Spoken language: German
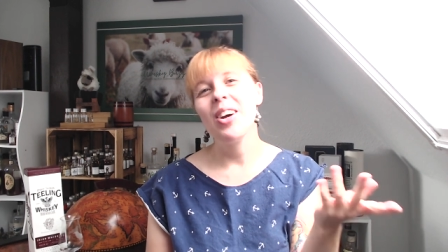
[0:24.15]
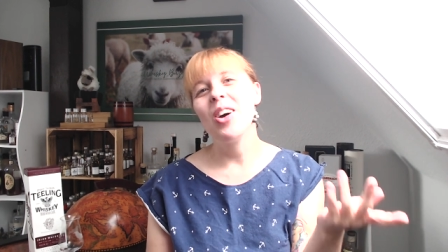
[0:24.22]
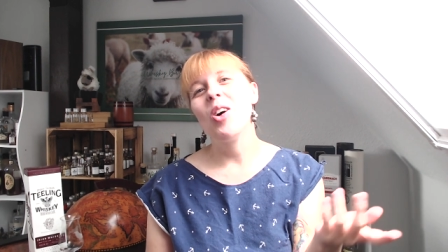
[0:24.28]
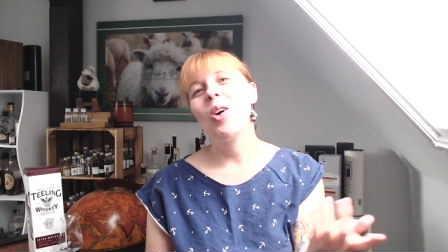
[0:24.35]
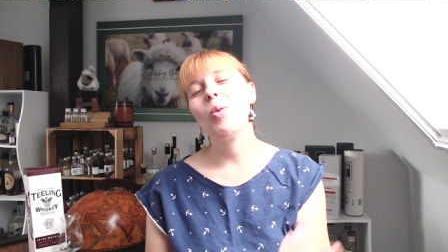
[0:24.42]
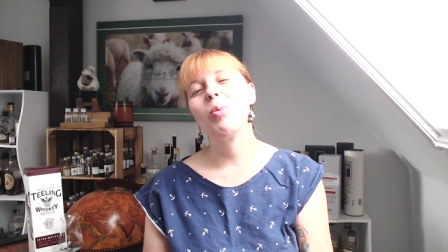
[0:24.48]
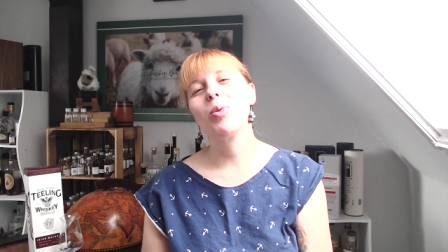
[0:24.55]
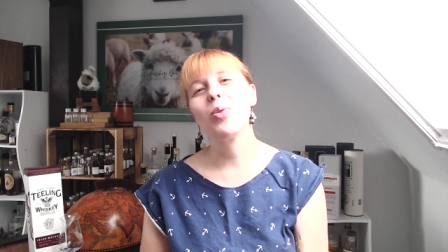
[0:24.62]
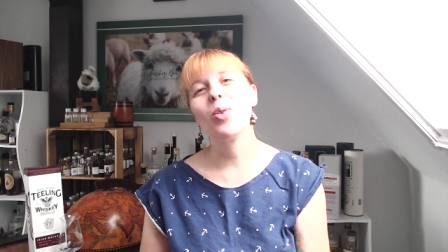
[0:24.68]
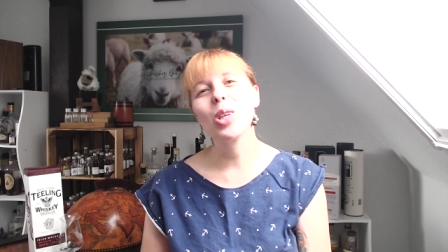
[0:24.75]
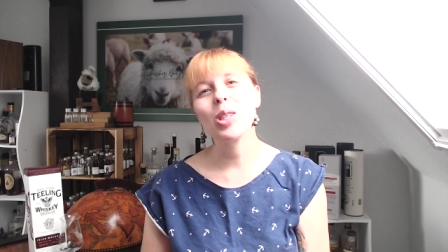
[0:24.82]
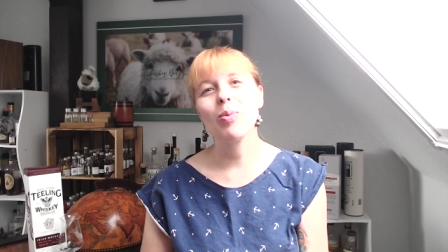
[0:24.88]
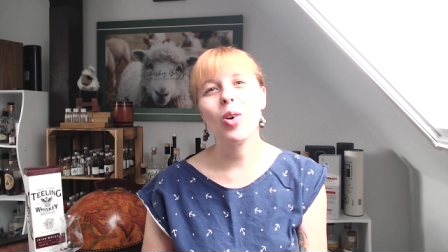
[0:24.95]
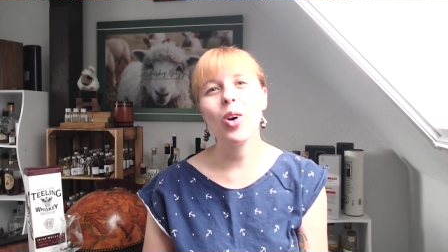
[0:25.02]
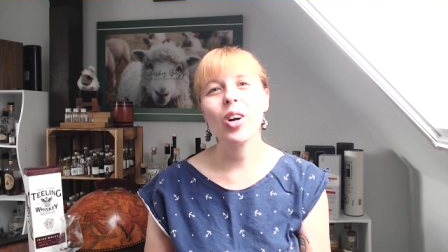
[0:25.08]
Und bevor es
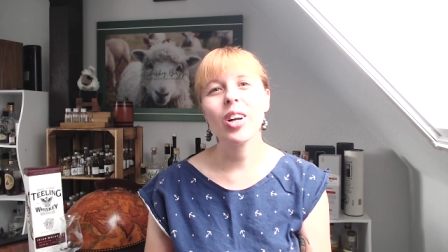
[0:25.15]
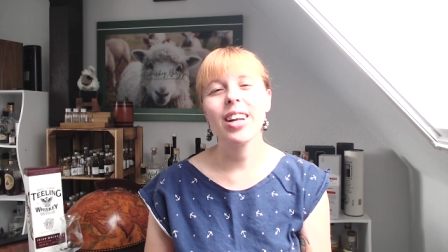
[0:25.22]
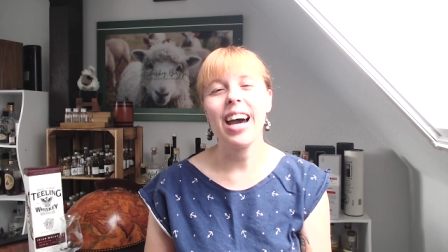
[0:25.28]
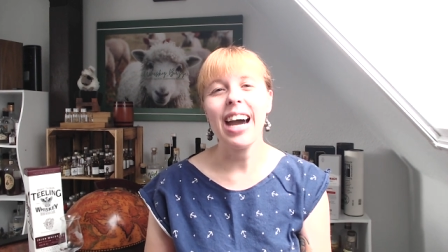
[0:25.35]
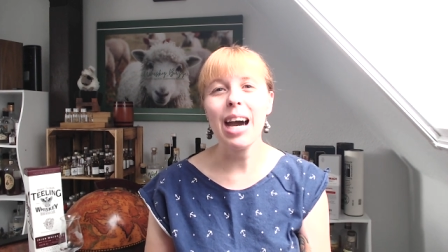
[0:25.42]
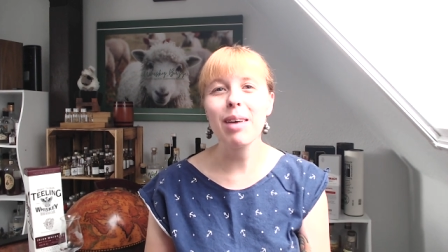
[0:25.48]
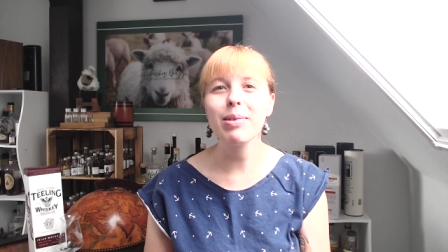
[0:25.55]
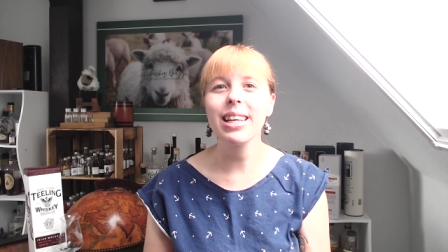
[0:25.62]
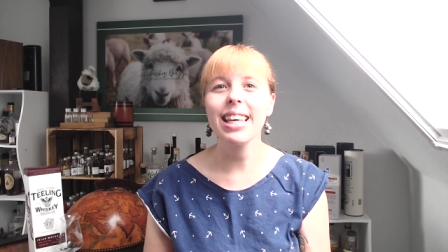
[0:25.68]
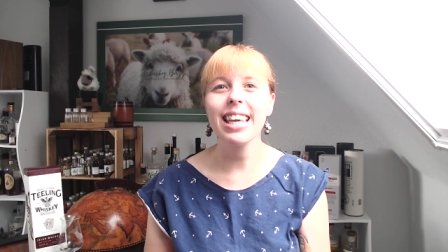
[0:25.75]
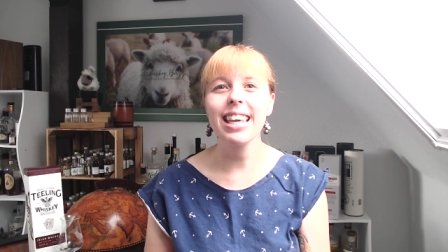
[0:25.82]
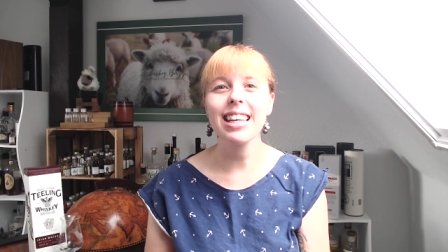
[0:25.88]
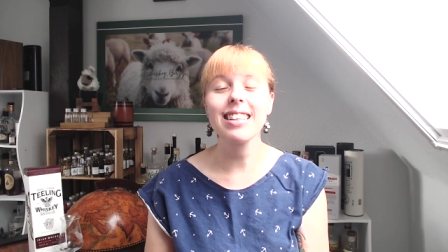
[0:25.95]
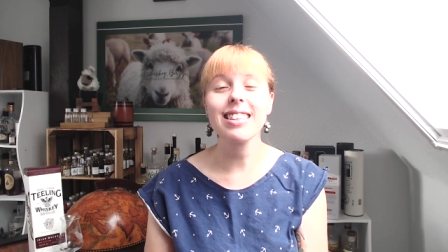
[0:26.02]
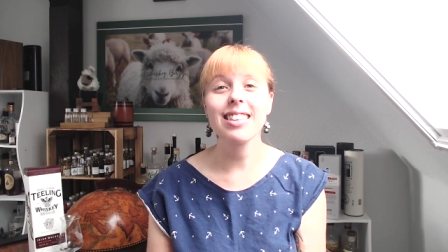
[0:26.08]
morgen nach Habe
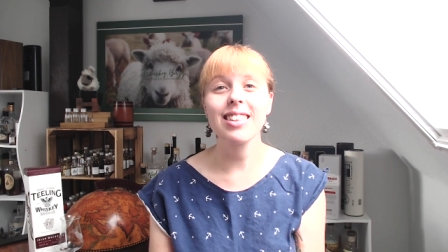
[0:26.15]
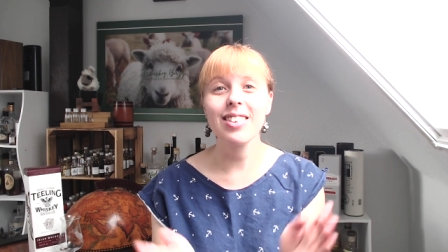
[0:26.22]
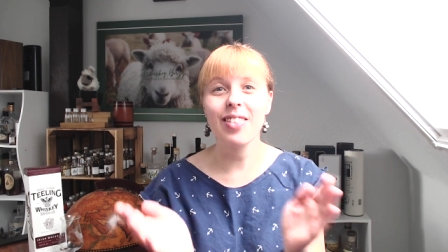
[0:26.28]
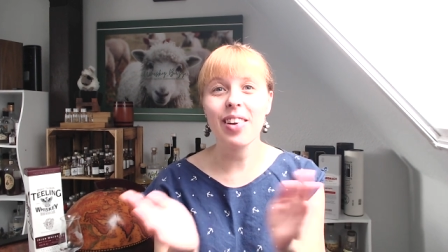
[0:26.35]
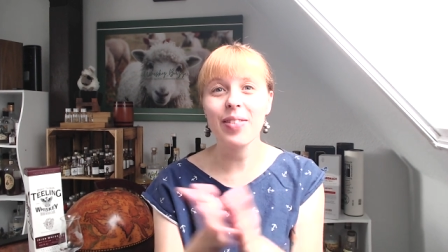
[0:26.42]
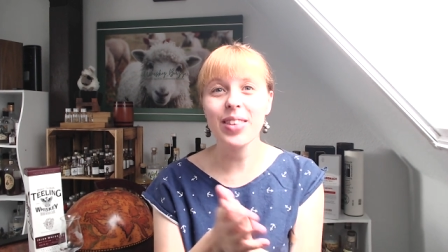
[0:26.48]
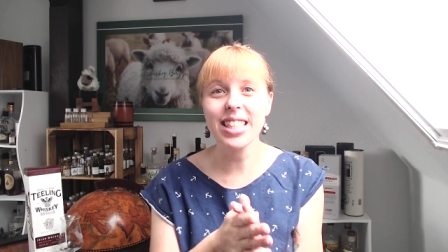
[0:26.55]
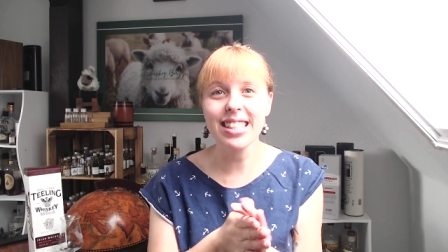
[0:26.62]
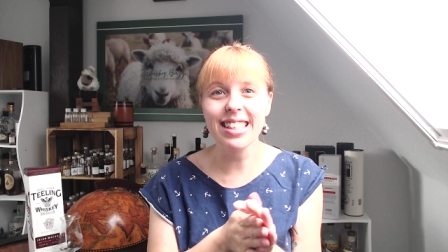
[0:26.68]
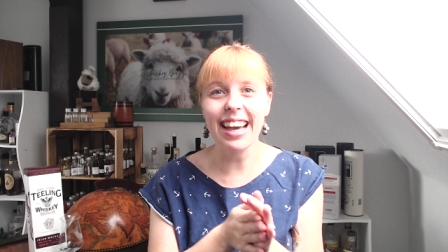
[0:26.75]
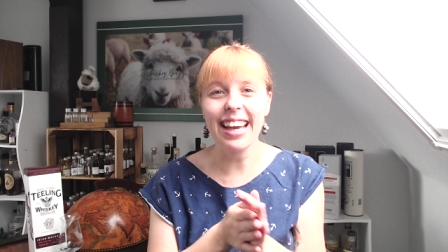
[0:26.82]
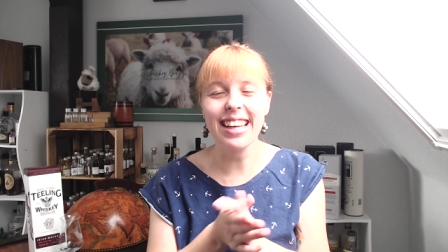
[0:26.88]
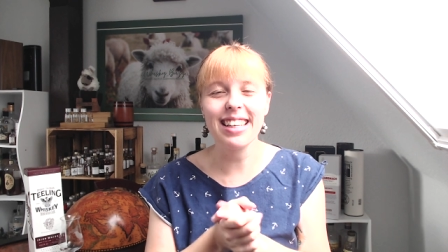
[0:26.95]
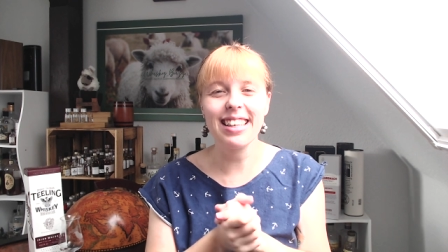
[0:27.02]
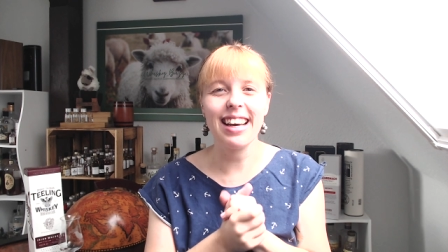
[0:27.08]
geht, äh, weil wir sind ja
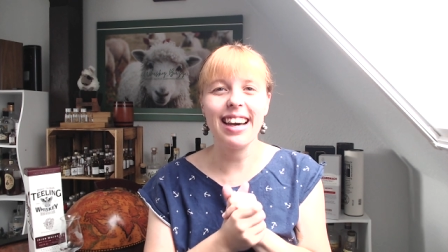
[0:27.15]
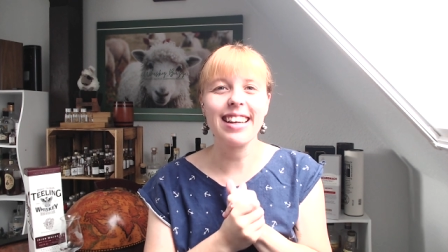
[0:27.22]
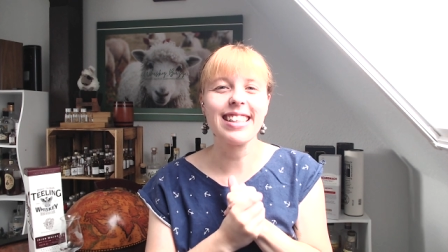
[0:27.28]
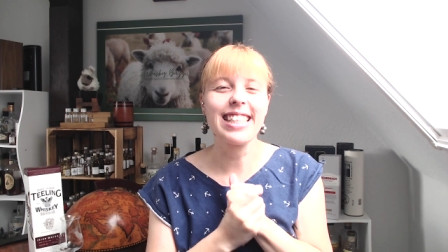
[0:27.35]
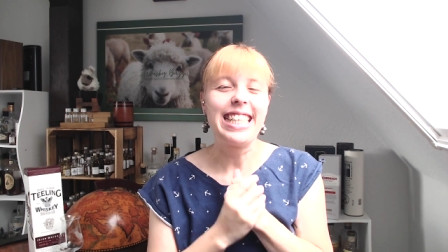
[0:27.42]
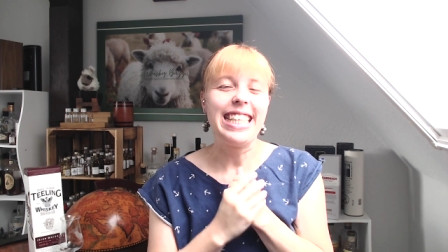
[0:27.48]
eingeladen,